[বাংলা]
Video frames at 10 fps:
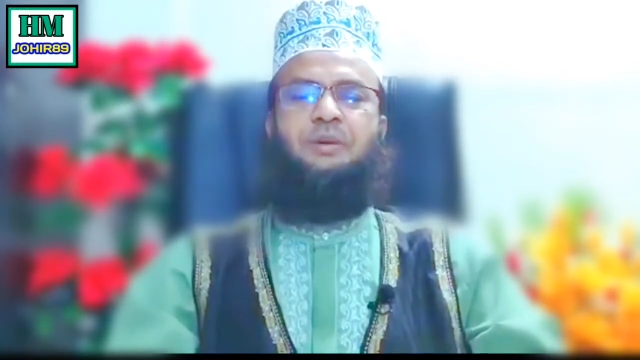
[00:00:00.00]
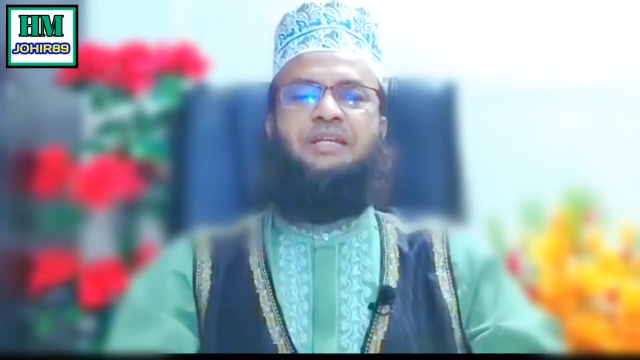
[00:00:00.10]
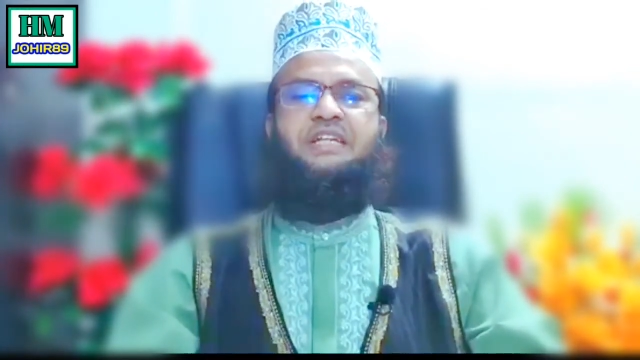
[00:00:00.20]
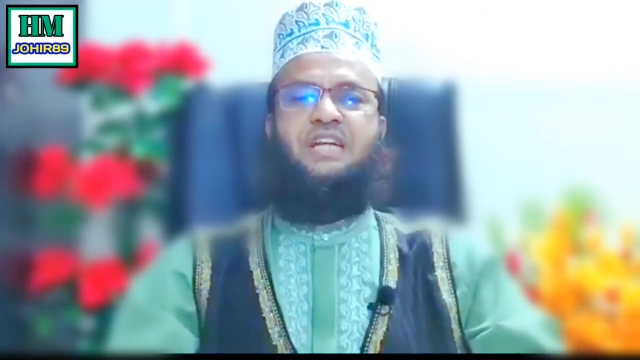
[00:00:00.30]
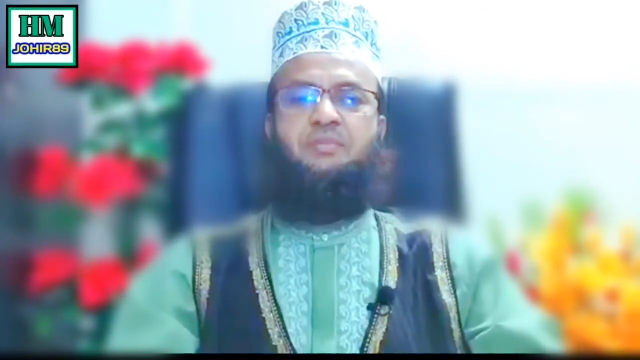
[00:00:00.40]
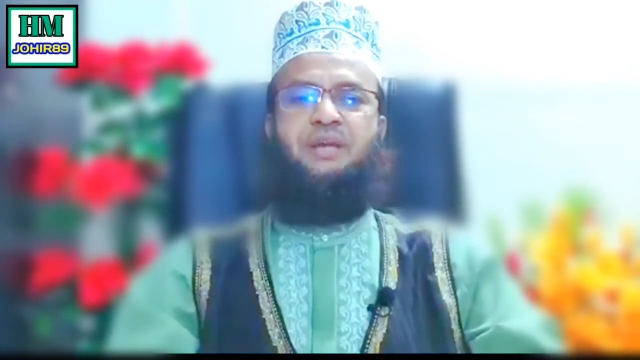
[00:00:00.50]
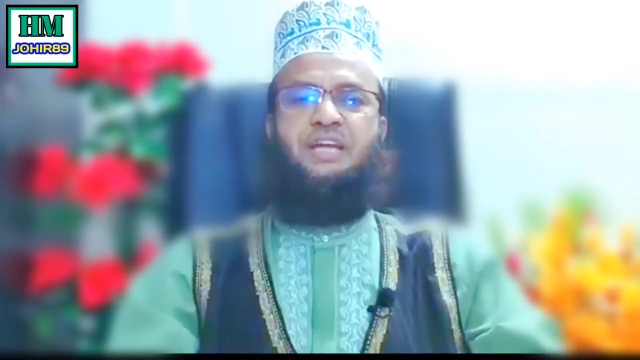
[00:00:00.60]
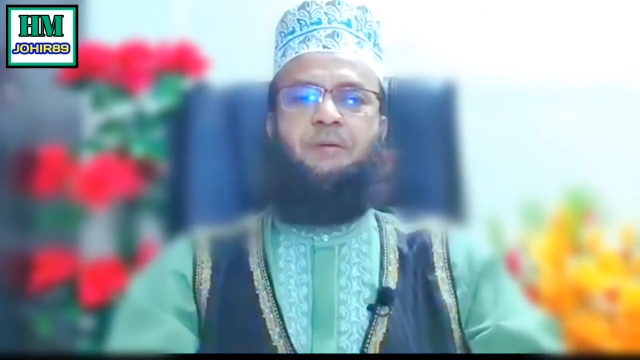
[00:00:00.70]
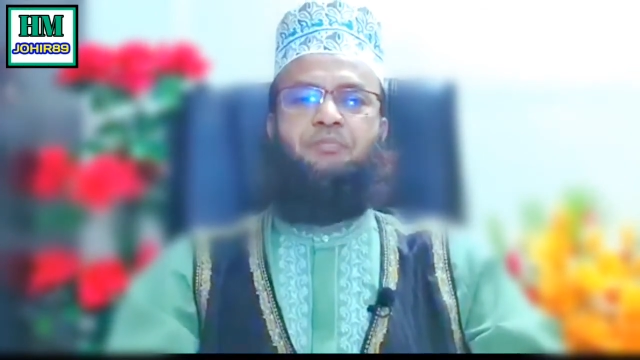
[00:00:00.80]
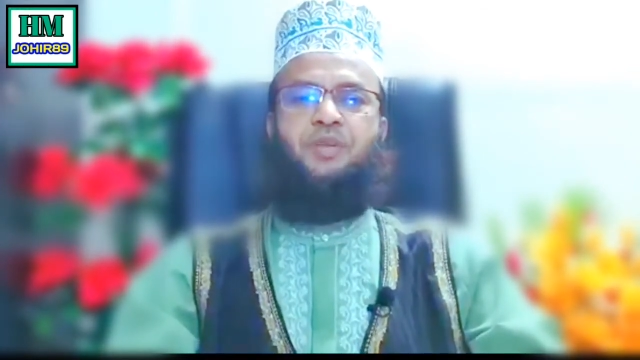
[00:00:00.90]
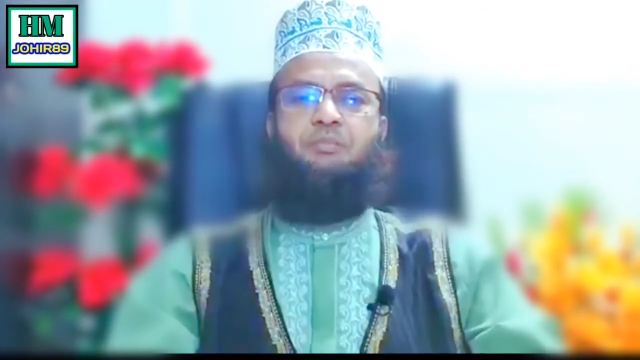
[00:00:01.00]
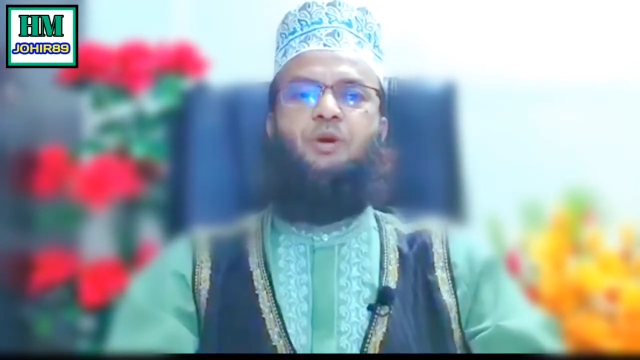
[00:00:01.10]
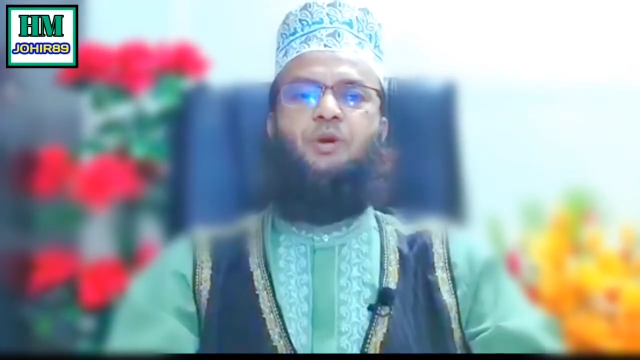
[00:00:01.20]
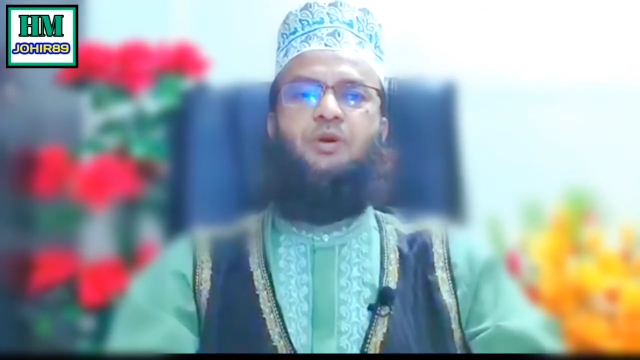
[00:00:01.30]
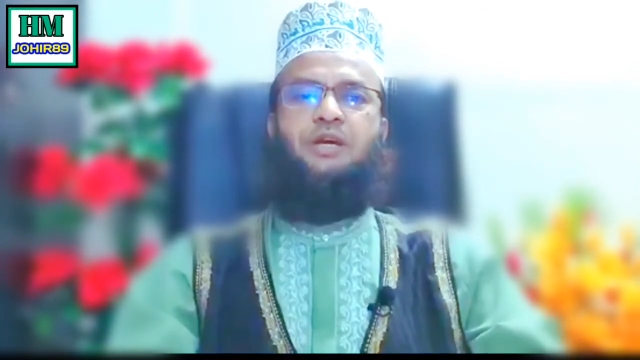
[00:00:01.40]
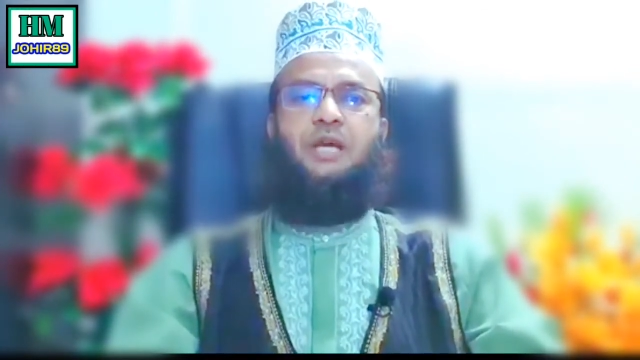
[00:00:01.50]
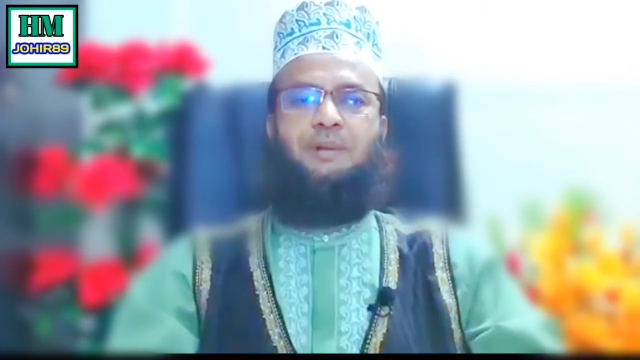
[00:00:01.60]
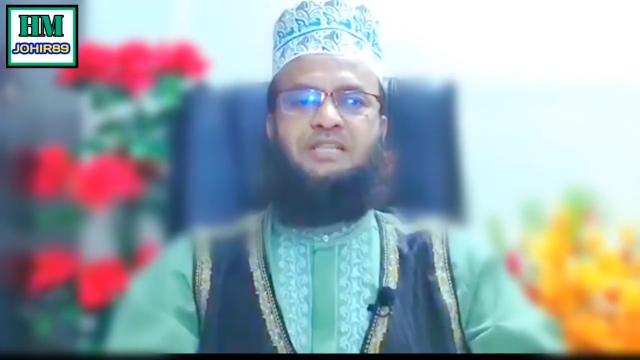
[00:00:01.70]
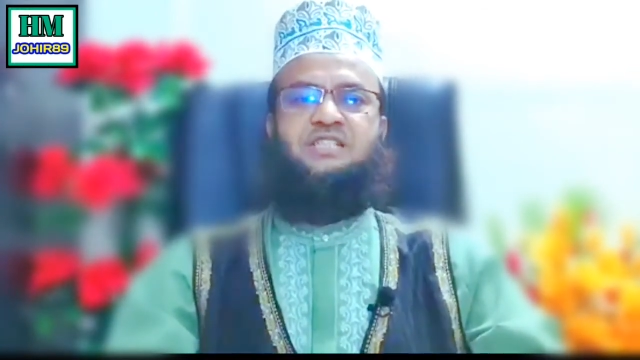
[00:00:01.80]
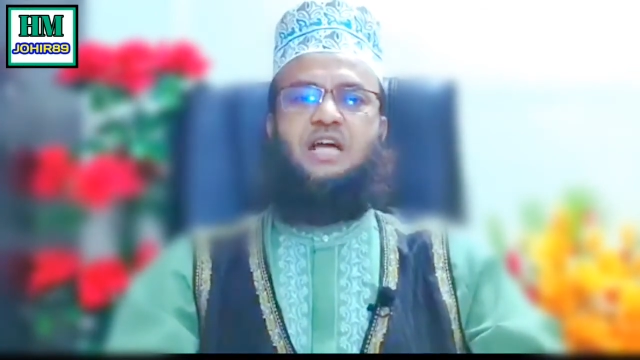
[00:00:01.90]
মেয়েটির সামনে এনে বলল
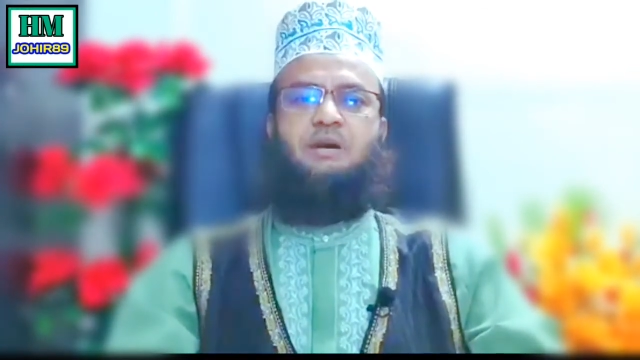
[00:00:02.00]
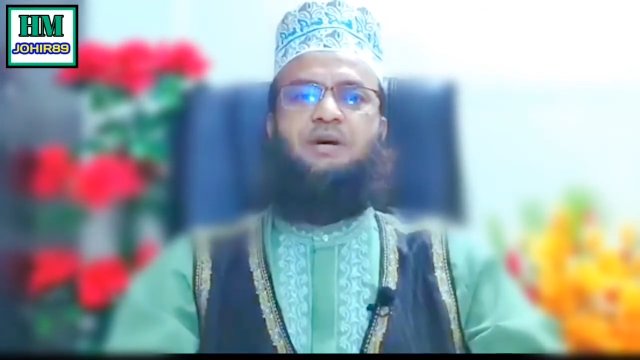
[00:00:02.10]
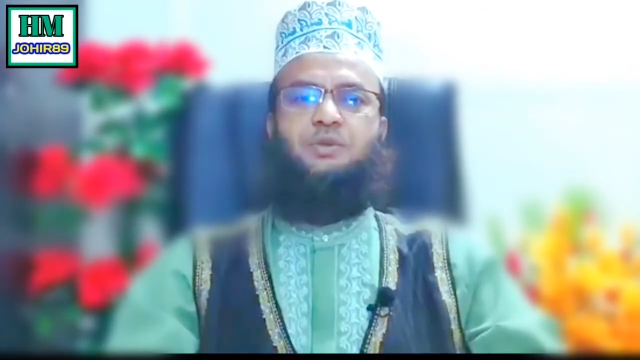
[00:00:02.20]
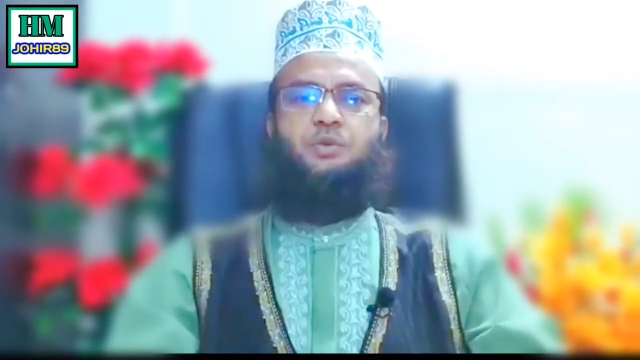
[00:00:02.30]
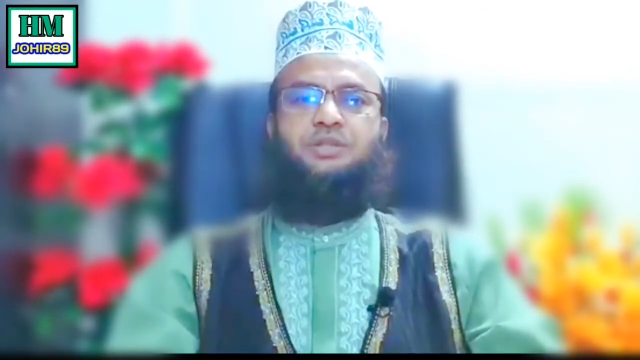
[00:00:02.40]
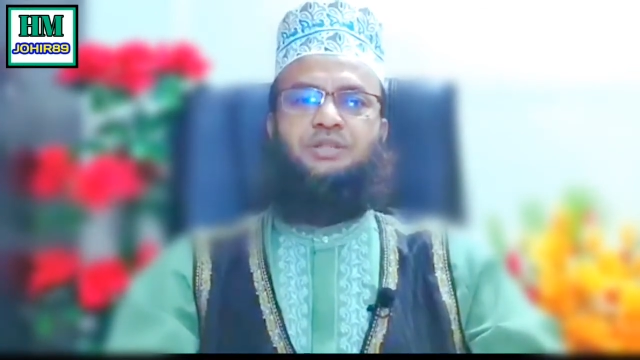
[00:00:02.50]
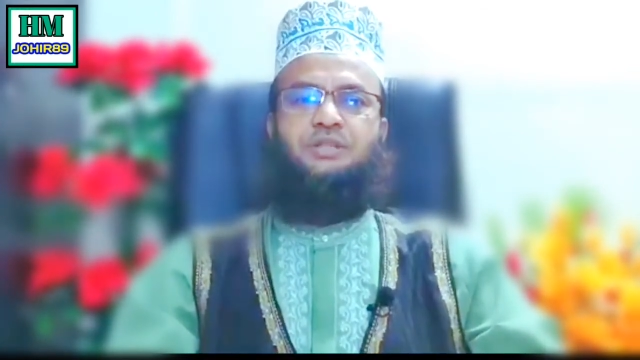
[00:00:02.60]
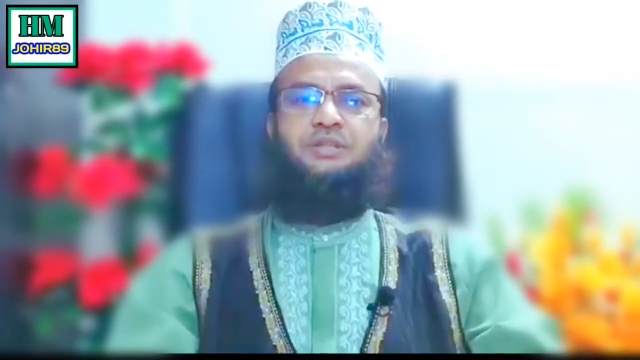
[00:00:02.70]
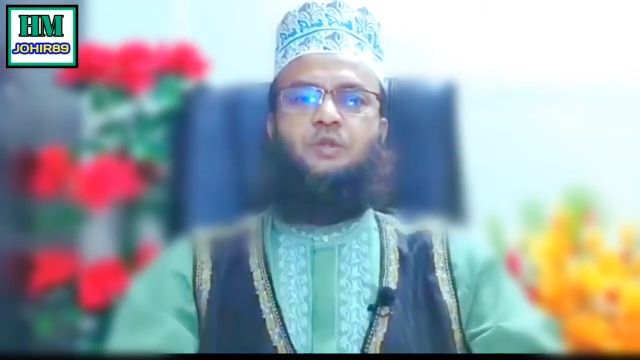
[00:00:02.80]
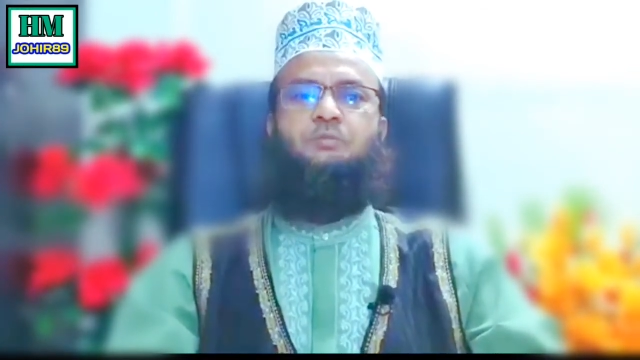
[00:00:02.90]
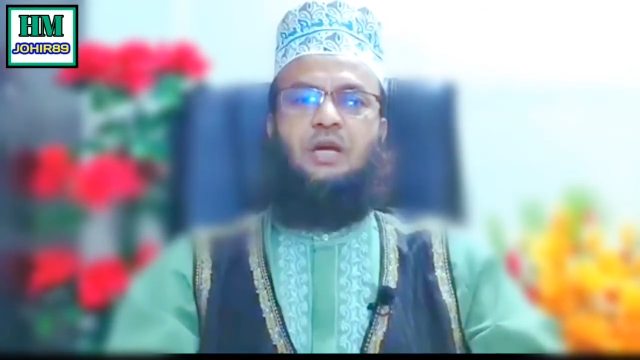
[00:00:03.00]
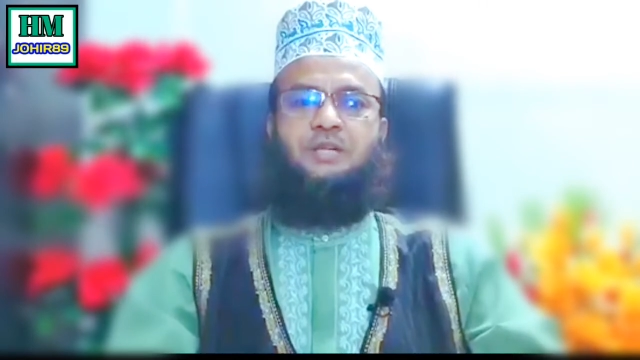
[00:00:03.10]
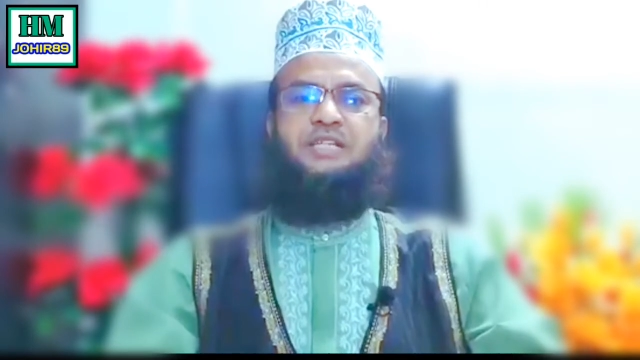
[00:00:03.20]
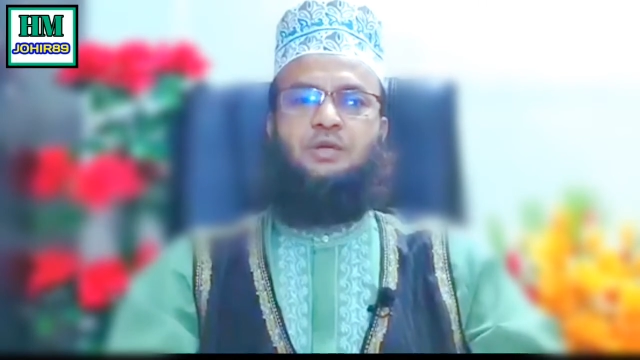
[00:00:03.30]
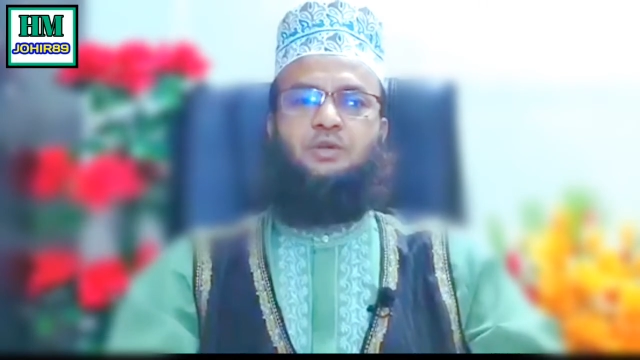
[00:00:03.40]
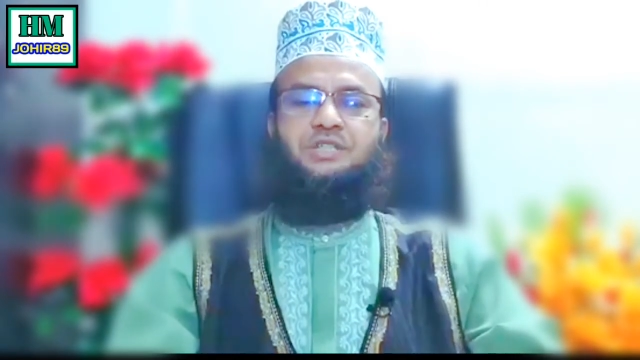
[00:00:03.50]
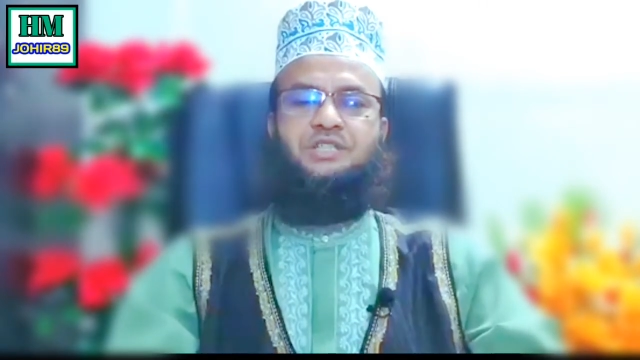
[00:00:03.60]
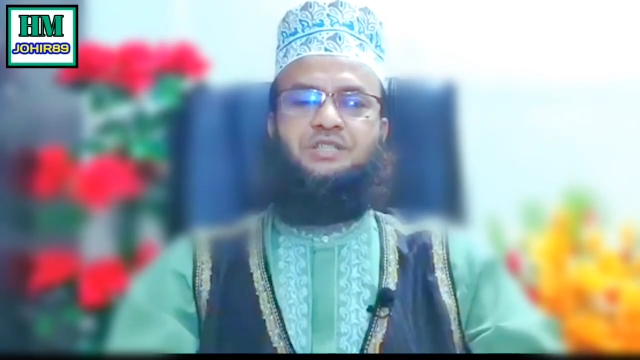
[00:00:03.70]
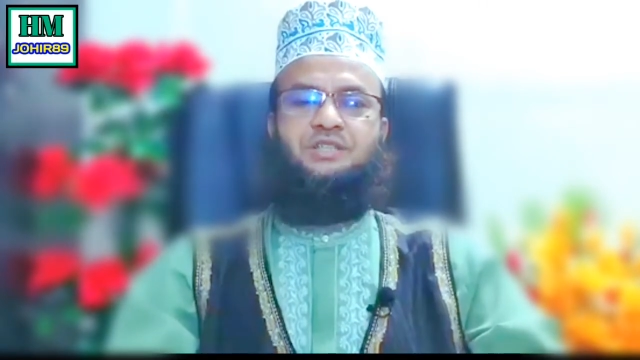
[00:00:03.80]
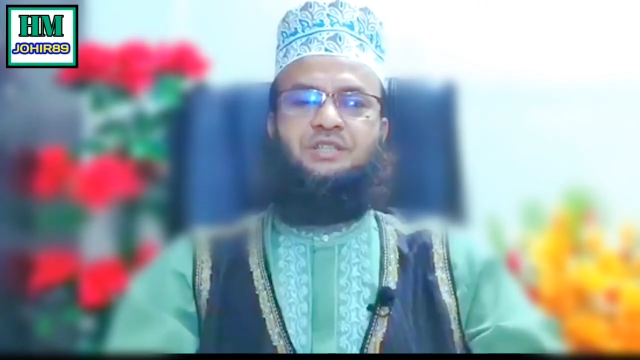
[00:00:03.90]
এই বাচ্চার বাবা তুই তুই ব্যবিচার
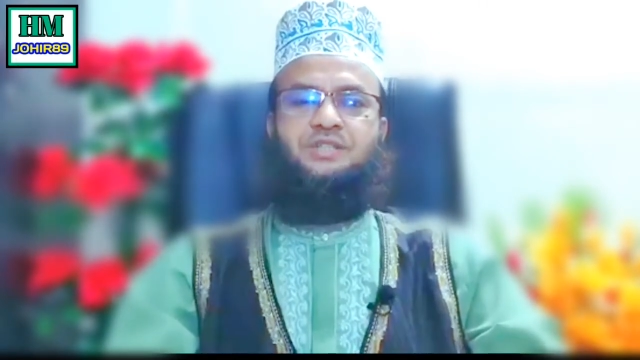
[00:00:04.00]
করেছিস